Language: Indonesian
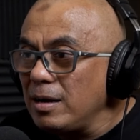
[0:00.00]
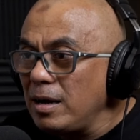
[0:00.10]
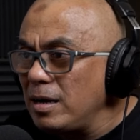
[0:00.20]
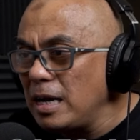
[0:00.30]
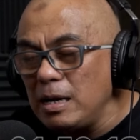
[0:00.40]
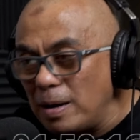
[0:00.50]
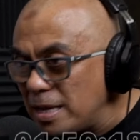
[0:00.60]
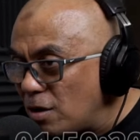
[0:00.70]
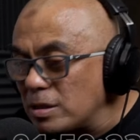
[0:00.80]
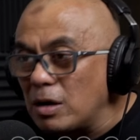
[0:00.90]
Ada di
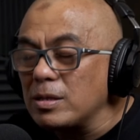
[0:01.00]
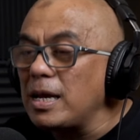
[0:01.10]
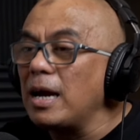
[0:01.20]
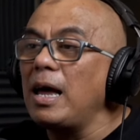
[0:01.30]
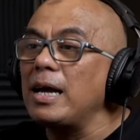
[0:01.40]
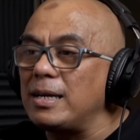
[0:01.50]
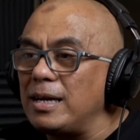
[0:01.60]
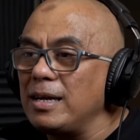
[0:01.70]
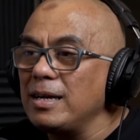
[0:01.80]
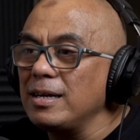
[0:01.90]
banyak kota-kota yang lain deh